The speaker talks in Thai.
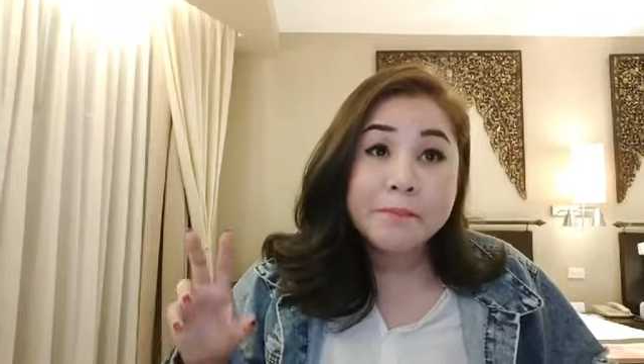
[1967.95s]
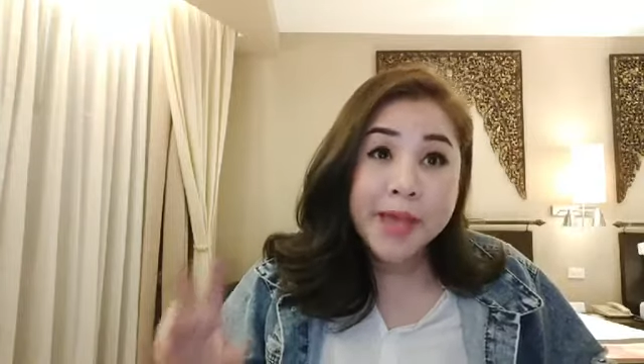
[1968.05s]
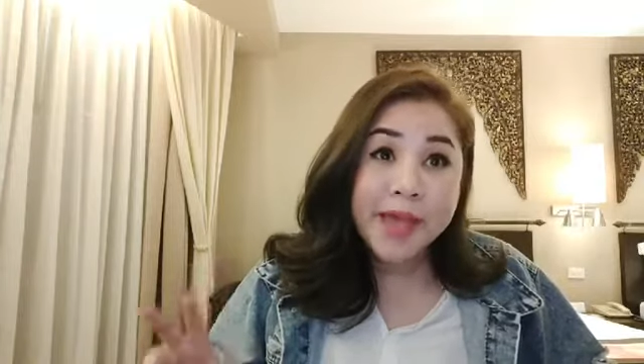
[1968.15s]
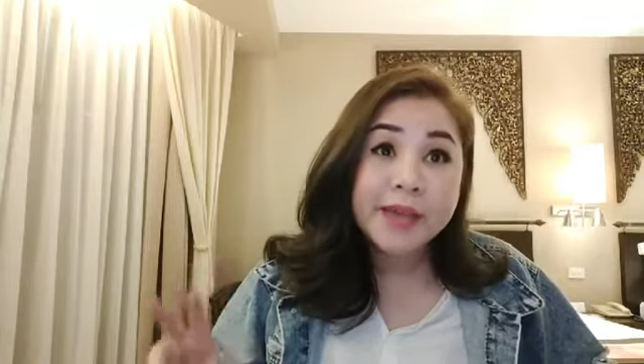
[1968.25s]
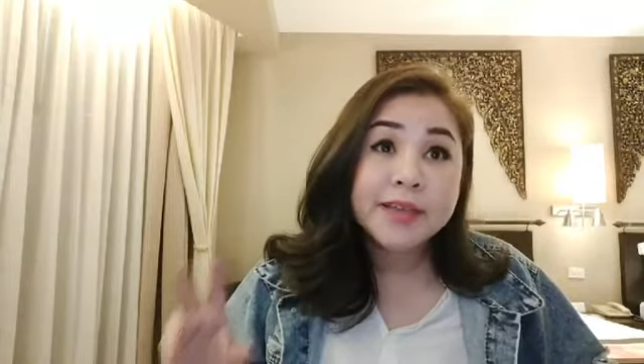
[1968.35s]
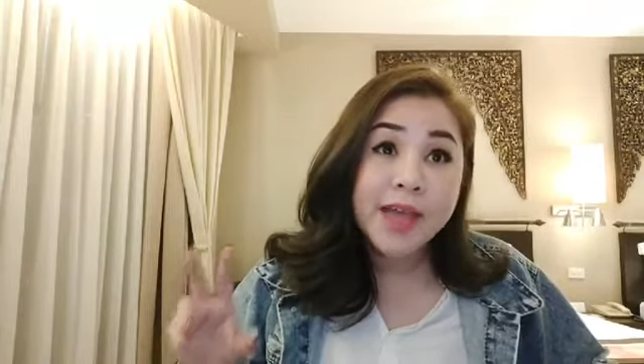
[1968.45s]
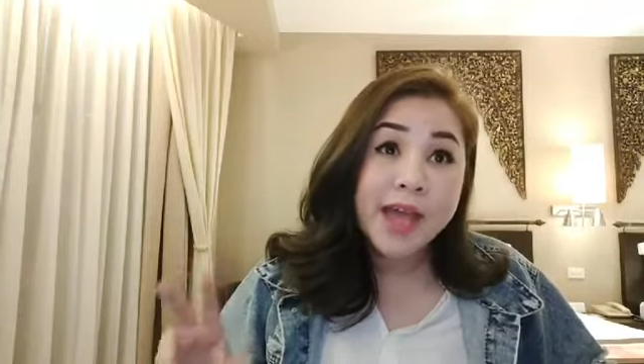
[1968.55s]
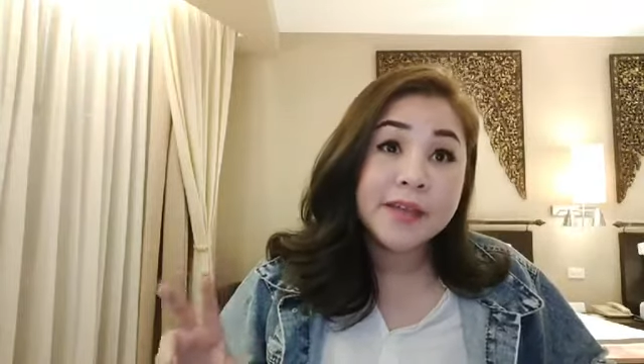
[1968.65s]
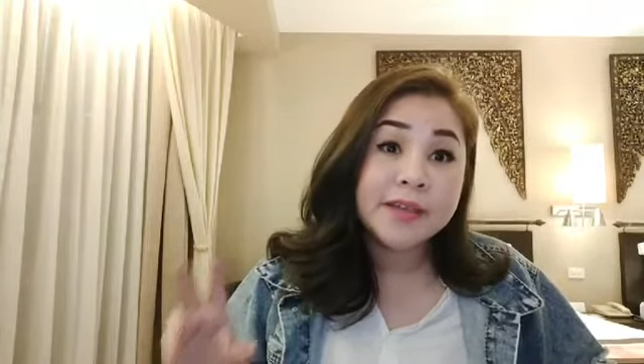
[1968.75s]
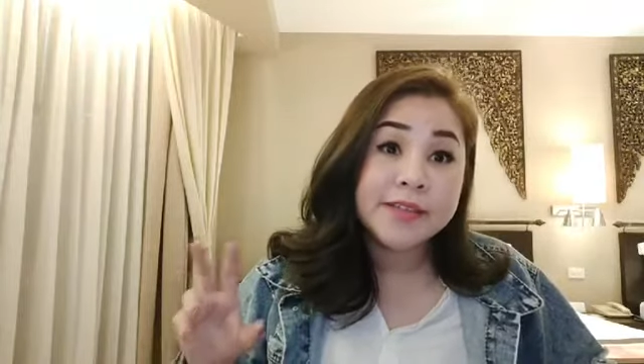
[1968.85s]
แม้กระ
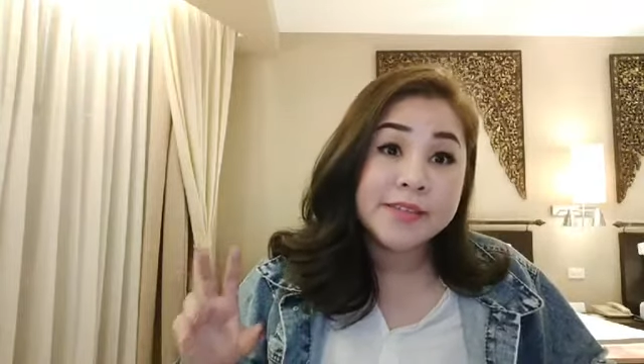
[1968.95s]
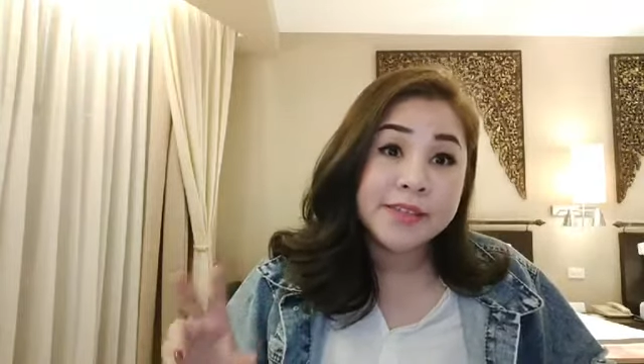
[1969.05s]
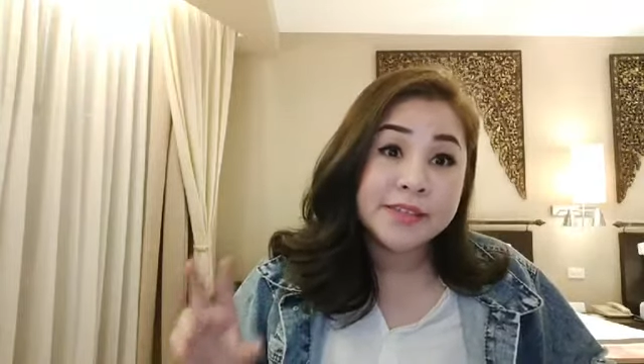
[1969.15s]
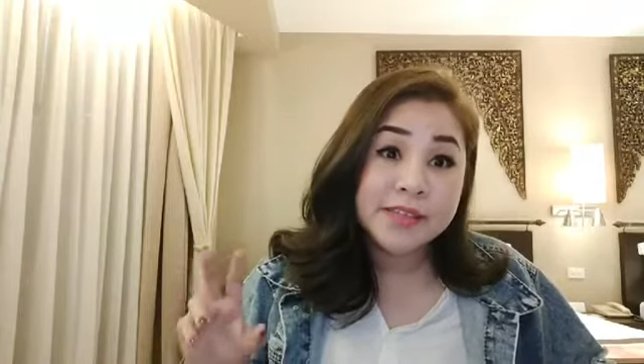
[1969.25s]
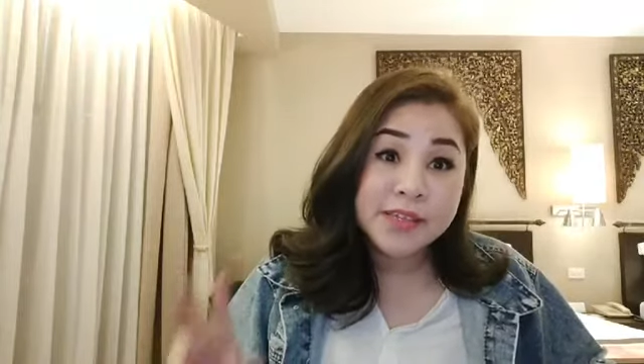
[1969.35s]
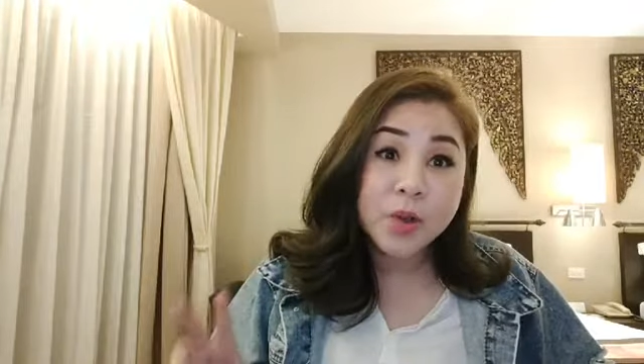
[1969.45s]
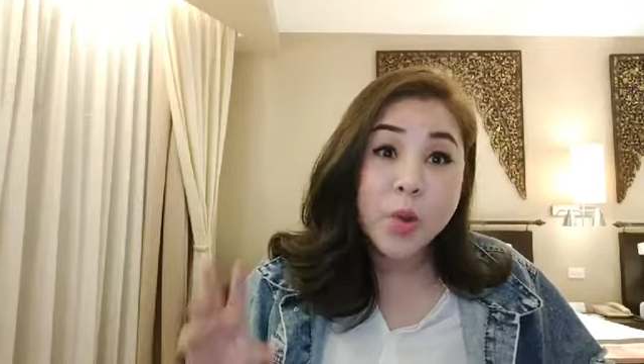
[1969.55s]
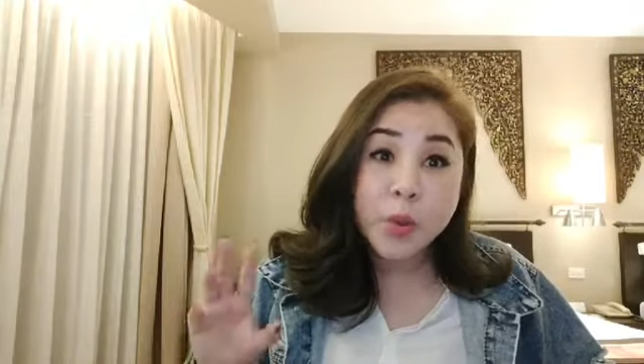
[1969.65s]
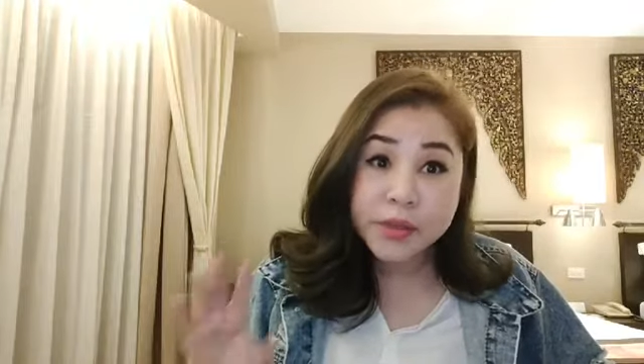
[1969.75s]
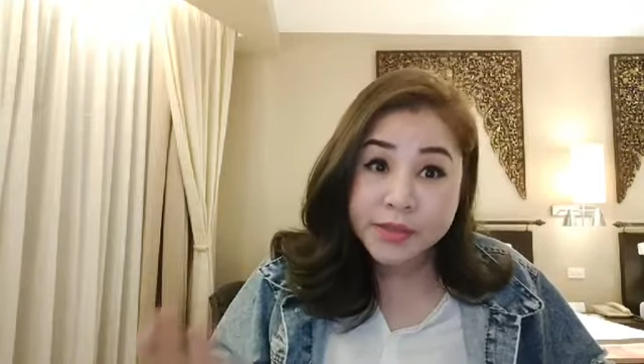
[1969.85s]
ทั่งในสิ่งที่
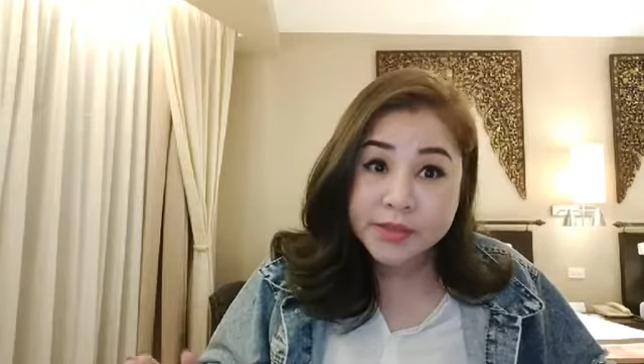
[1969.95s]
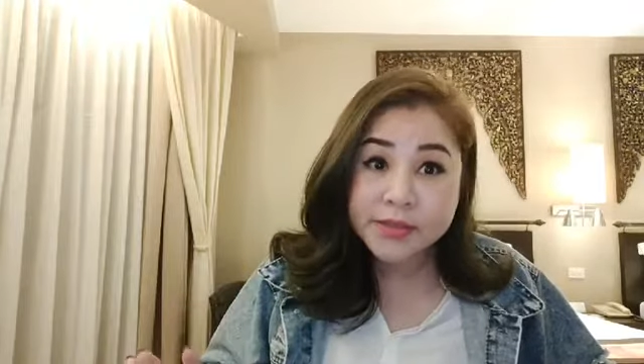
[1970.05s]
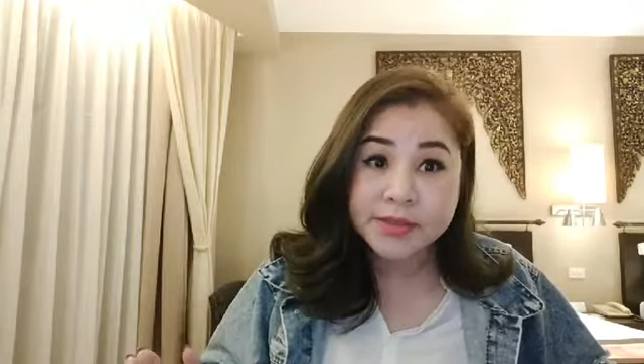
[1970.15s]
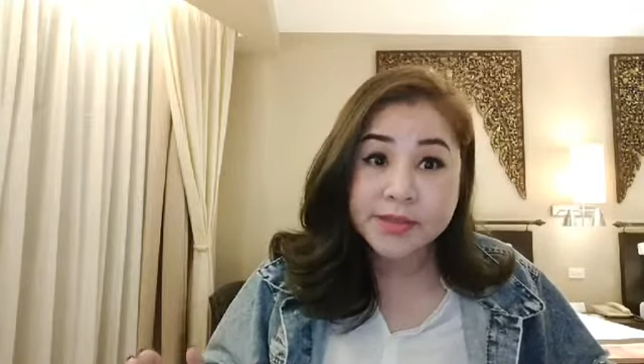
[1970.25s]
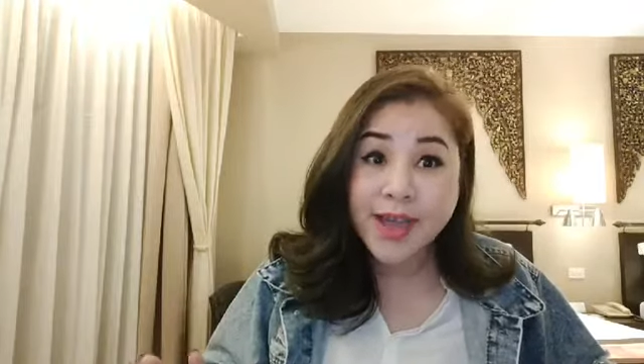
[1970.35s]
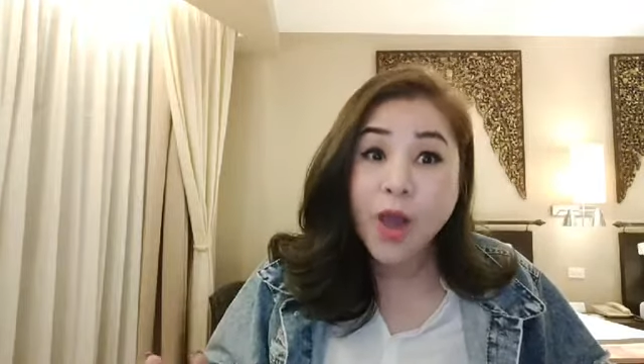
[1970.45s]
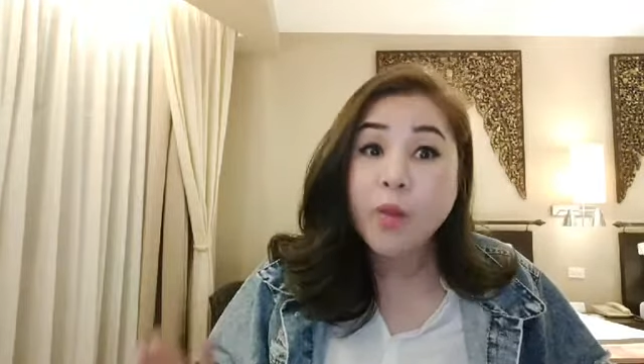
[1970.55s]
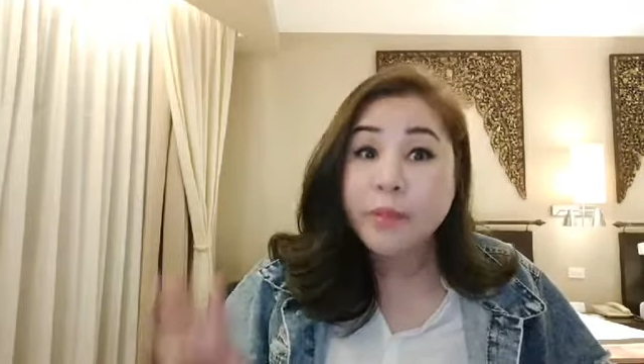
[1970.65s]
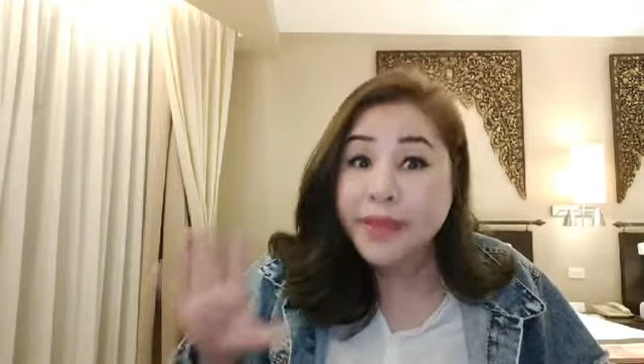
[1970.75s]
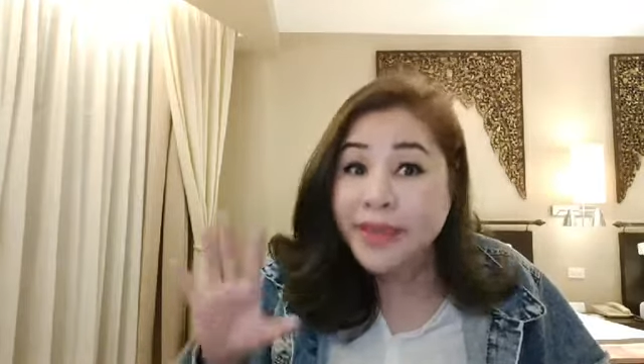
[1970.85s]
คนอื่นเขา
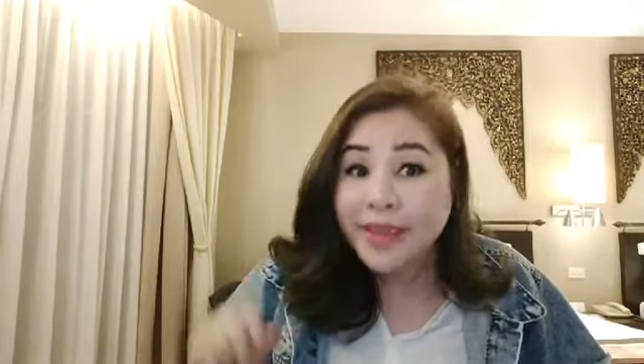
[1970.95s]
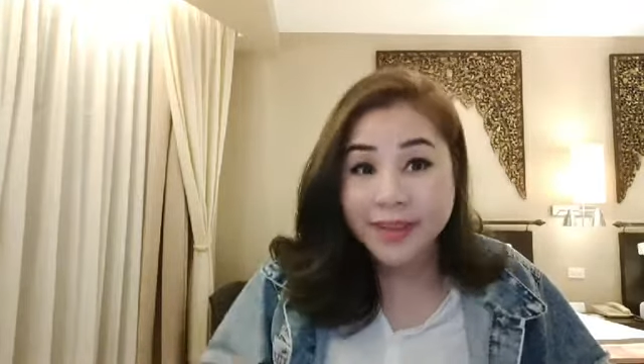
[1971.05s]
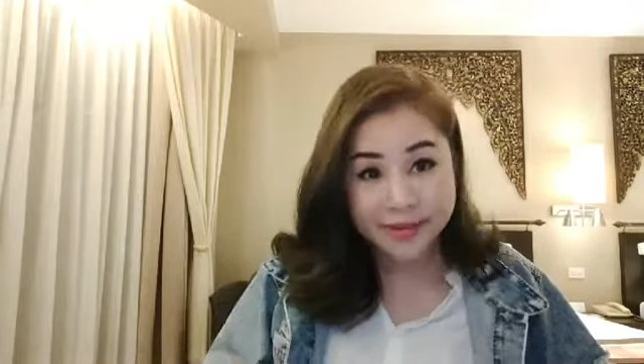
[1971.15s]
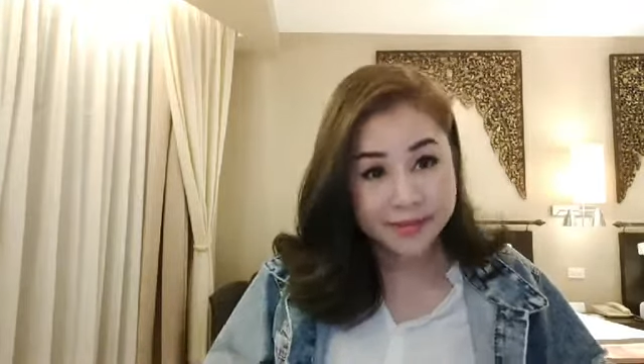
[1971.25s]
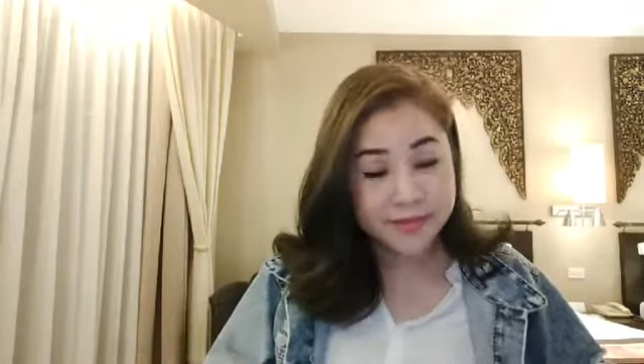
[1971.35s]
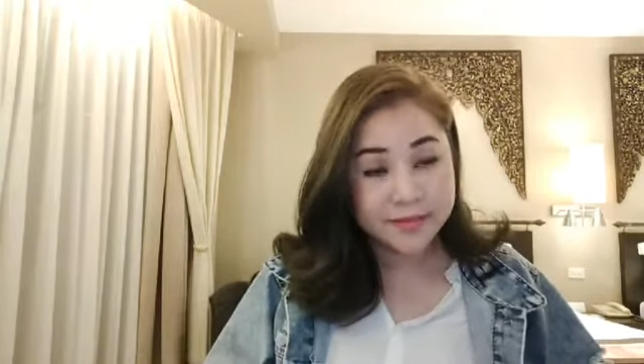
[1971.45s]
ไม่เห็น